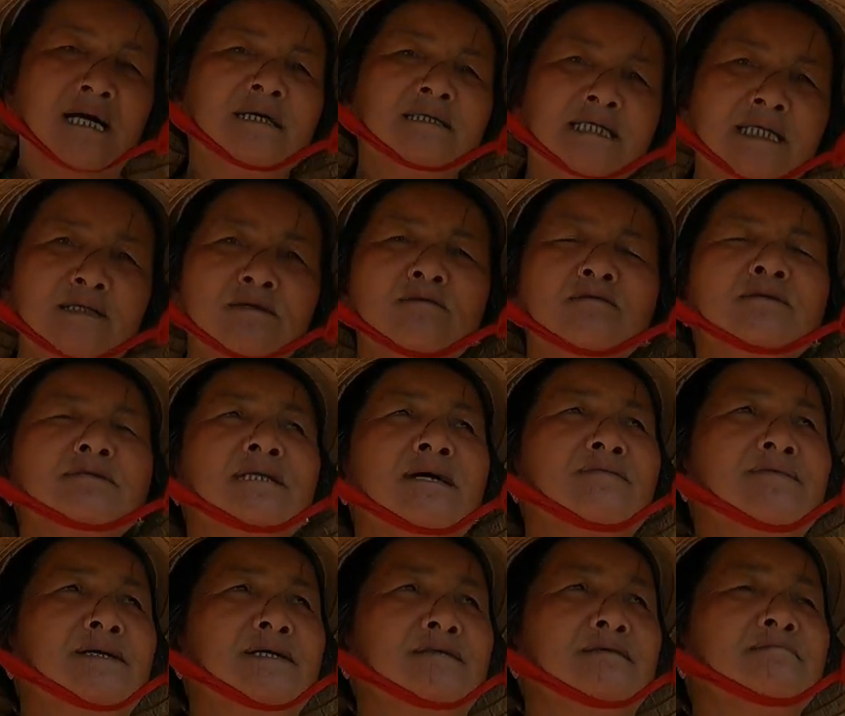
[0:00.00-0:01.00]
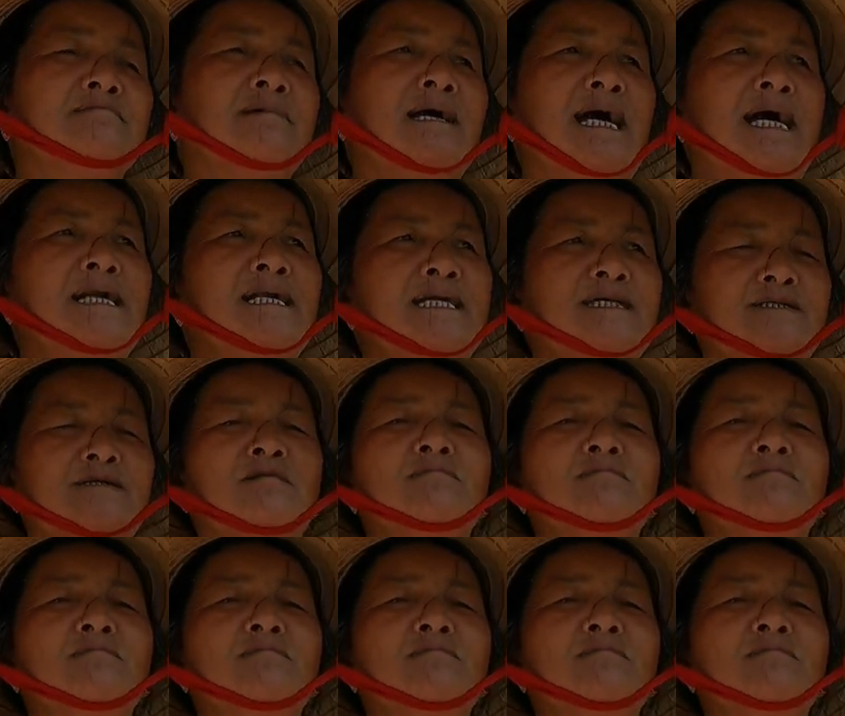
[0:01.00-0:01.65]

ờ, thì đúng tại vì con gái là